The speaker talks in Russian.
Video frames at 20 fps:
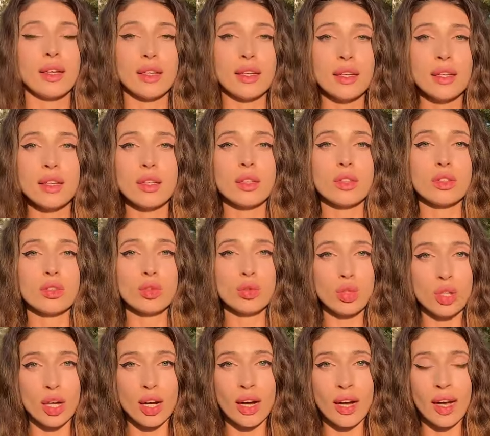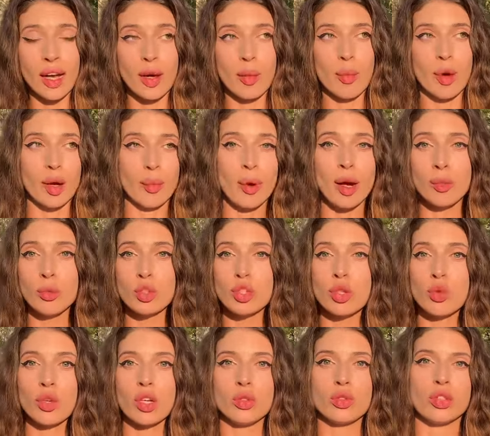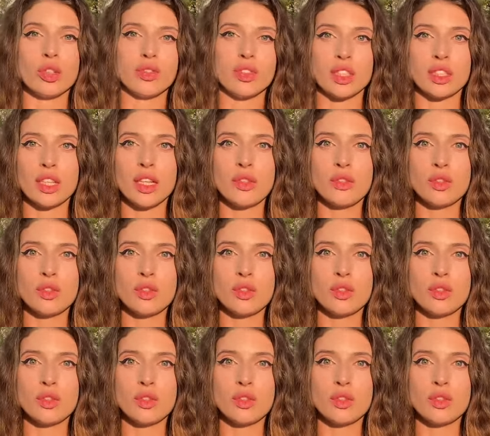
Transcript: И другая моя бабушка, у которой всегда